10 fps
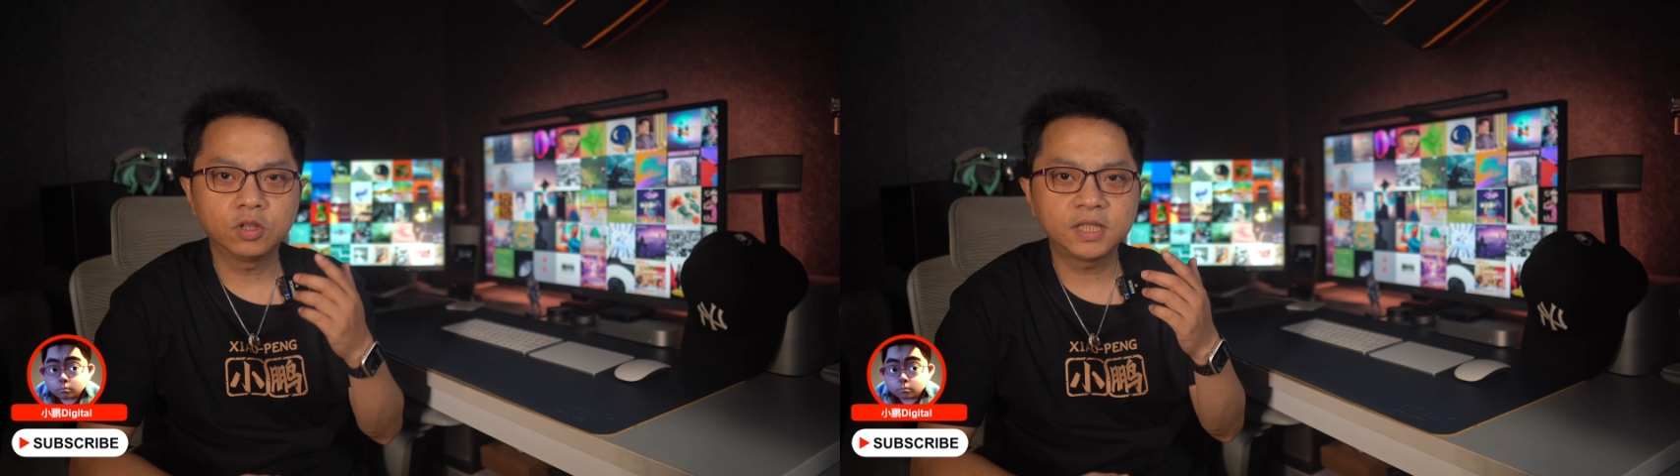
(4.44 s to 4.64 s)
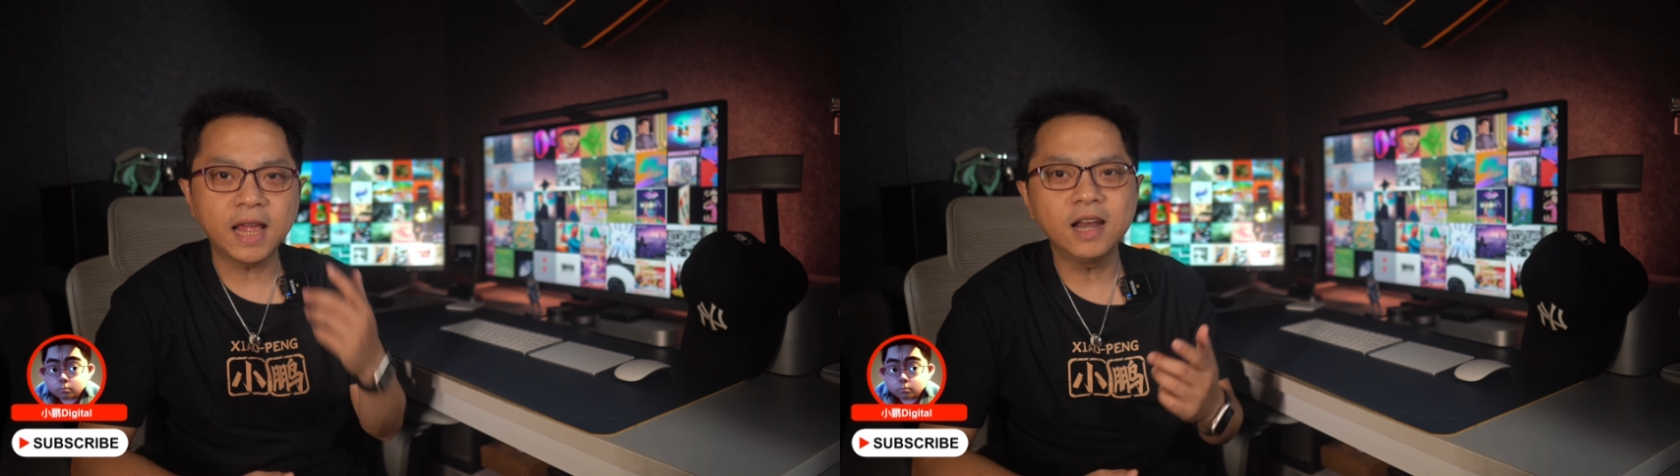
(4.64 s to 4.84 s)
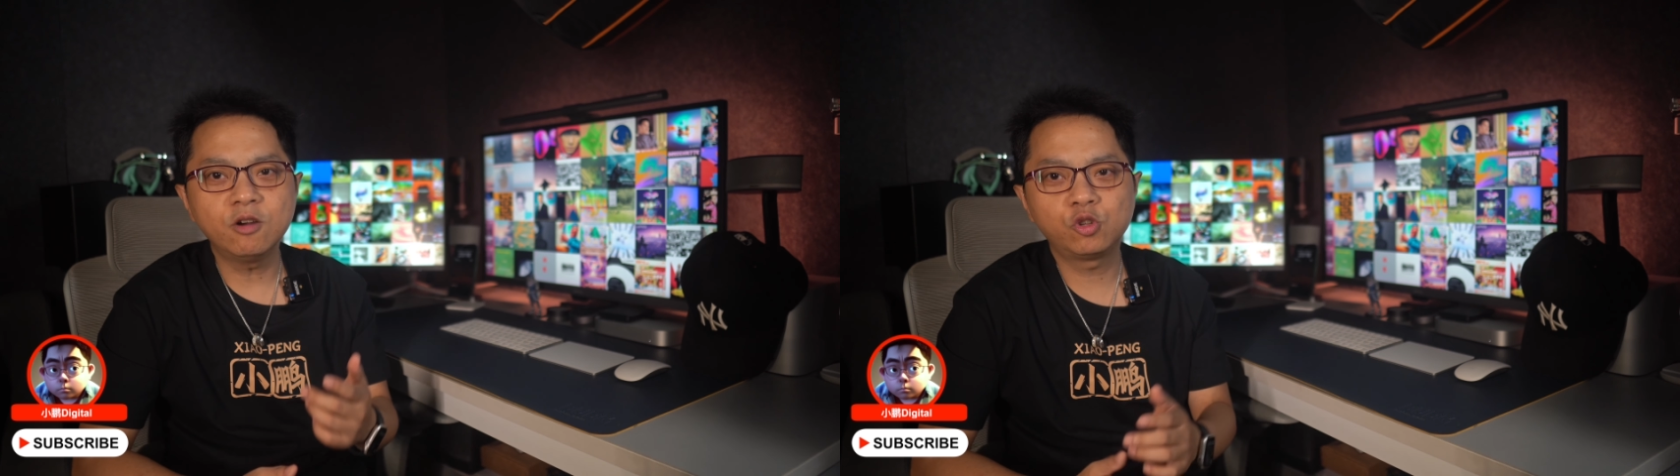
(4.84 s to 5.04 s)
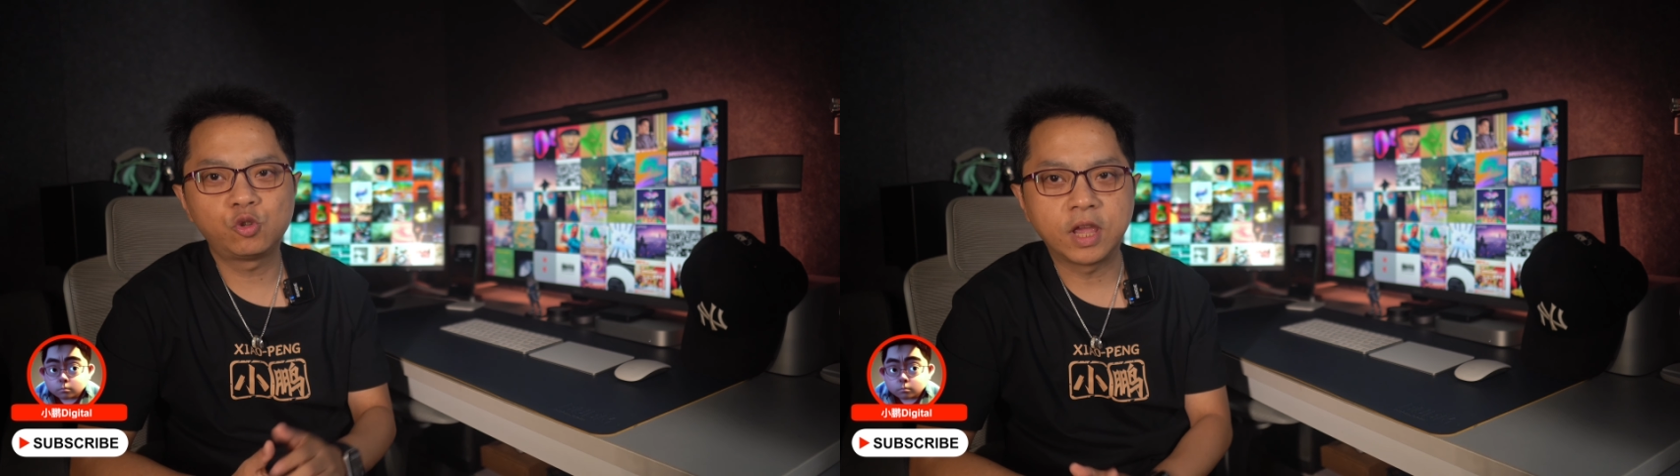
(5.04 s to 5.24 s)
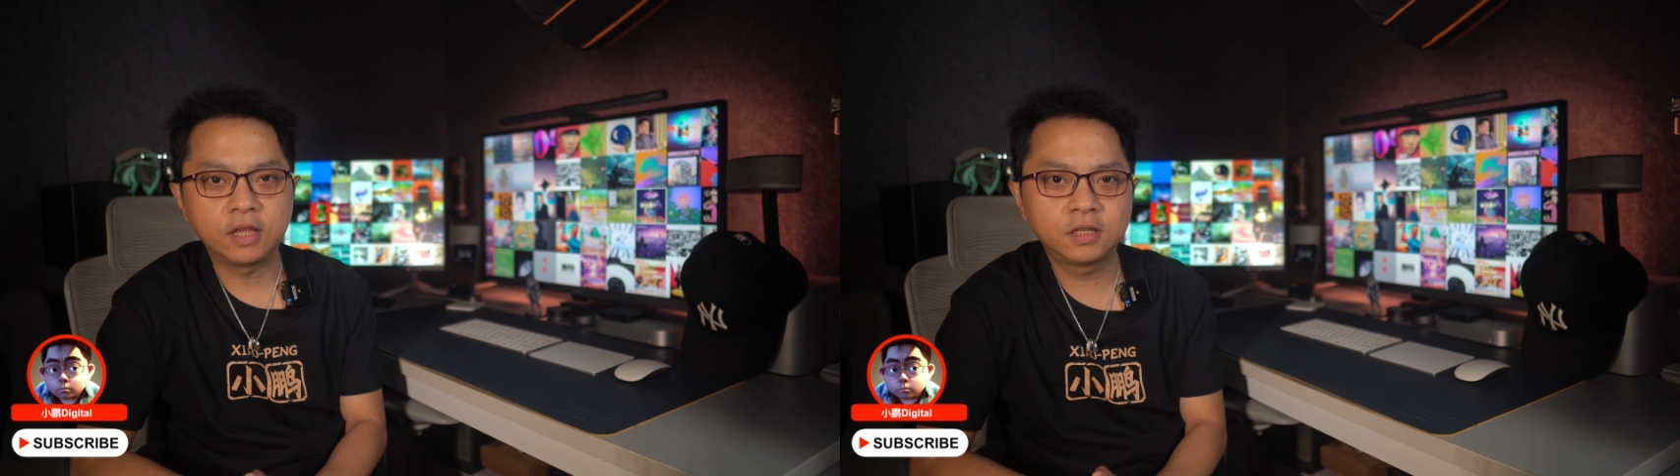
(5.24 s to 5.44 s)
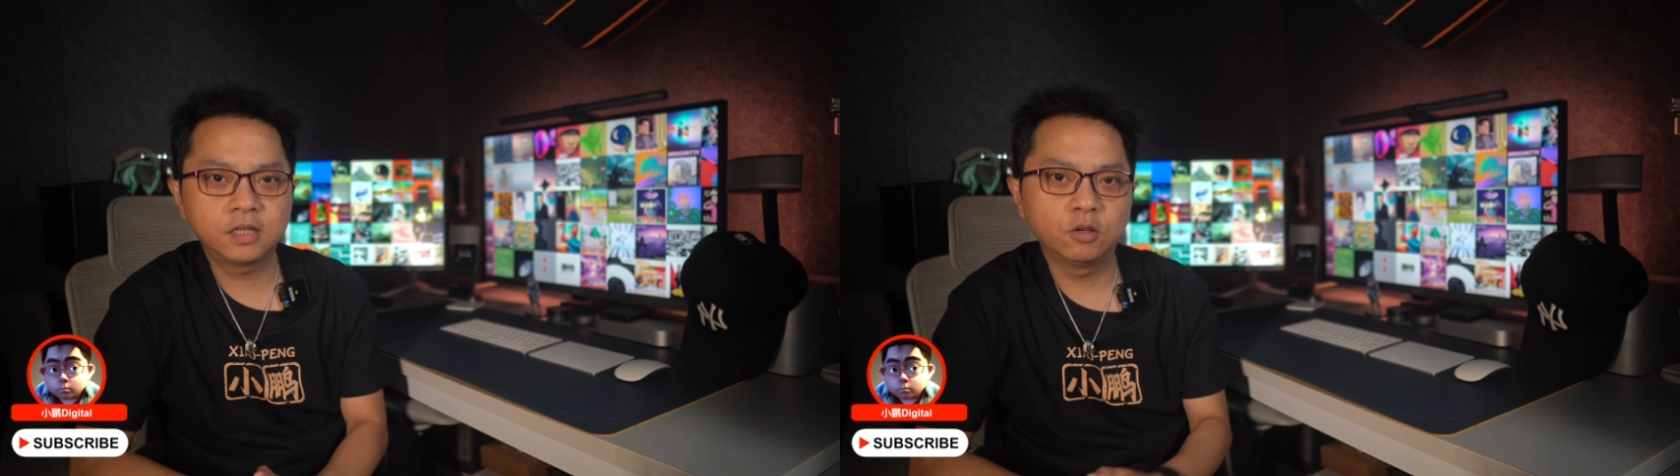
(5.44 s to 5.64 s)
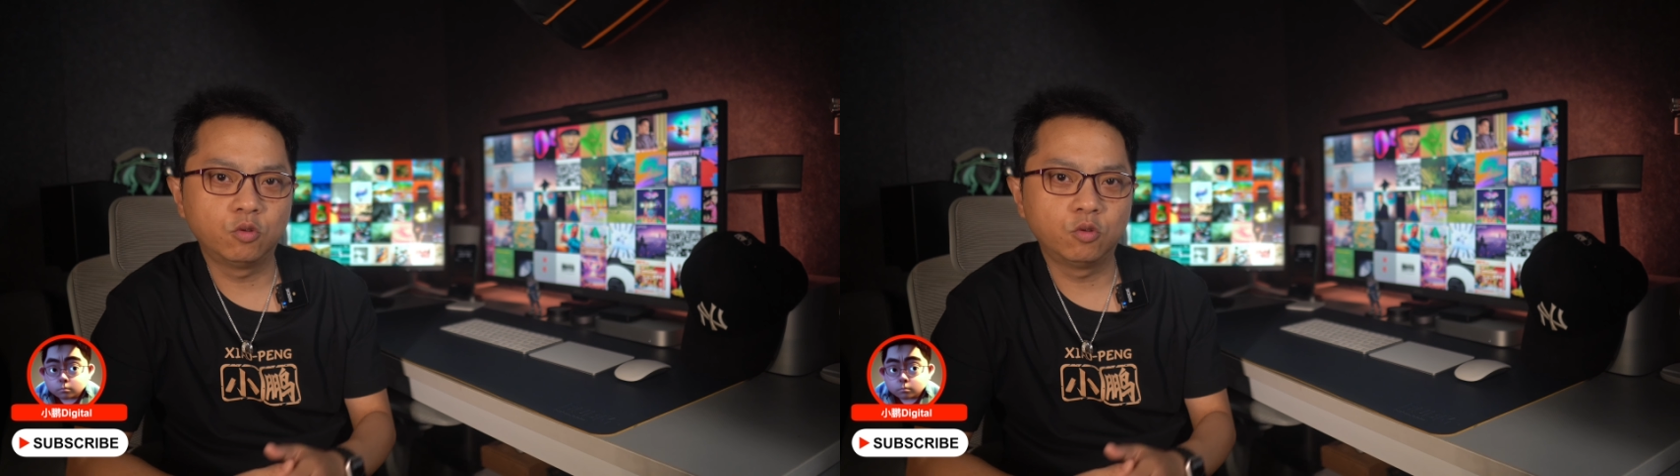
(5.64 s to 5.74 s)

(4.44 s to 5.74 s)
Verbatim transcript: 如果再让我选一次，